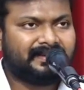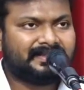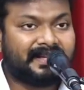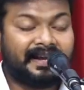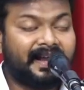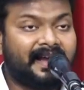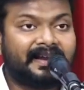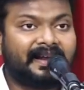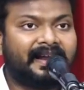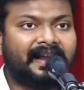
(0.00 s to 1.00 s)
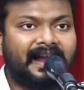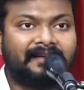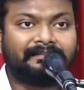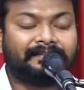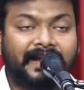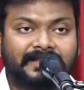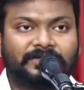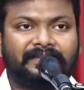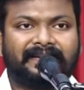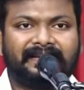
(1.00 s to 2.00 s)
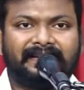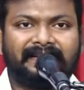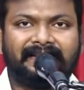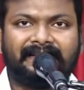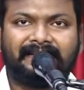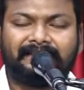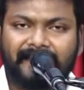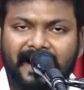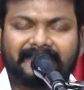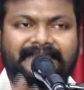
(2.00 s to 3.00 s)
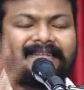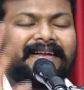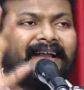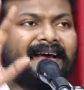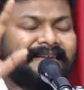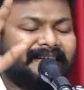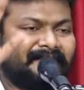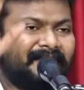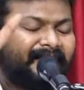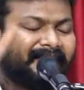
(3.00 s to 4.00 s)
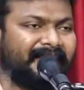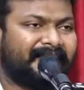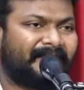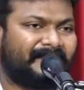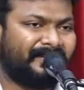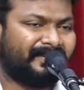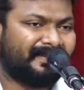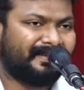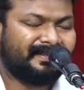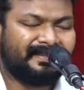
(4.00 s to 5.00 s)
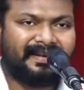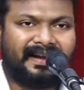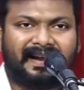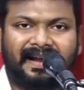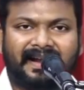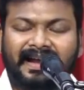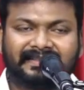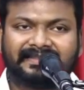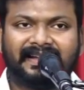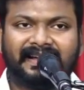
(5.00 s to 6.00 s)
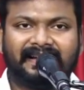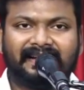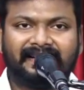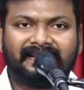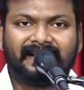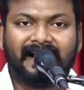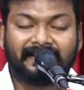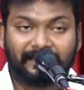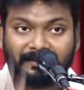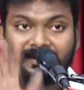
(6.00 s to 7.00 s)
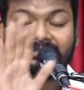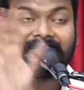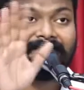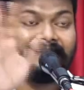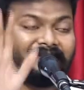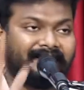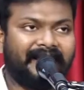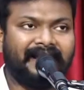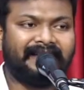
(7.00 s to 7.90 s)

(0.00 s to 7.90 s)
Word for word: சில நேரங்களில் நாம் பேசுவது ப்ராக்டிக்கலாக இருக்கிற மாதிரி இருக்கும் ஆனால் கர்த்தர் அதை கூட விரும்புகிறதில்ல